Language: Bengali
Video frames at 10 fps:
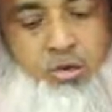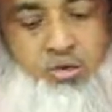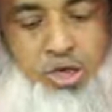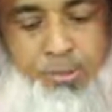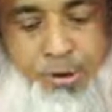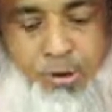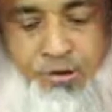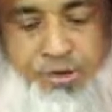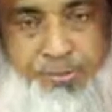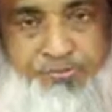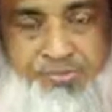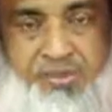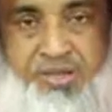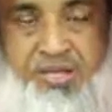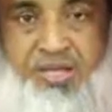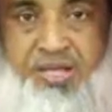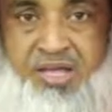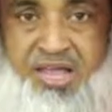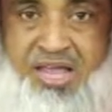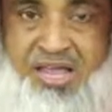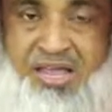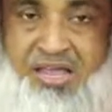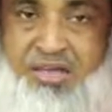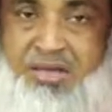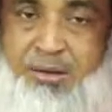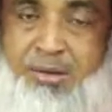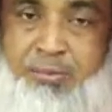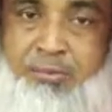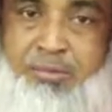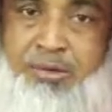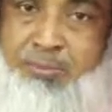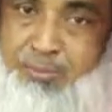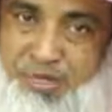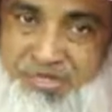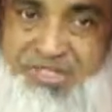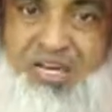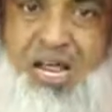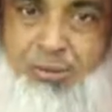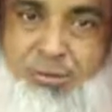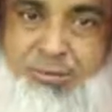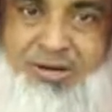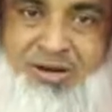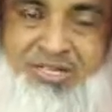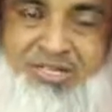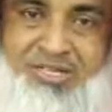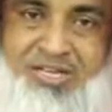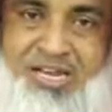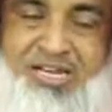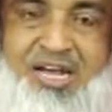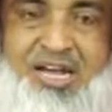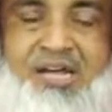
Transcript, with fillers: দুই নম্বর হলো যে এই ইসরা এবং মেয়ারাজ এটা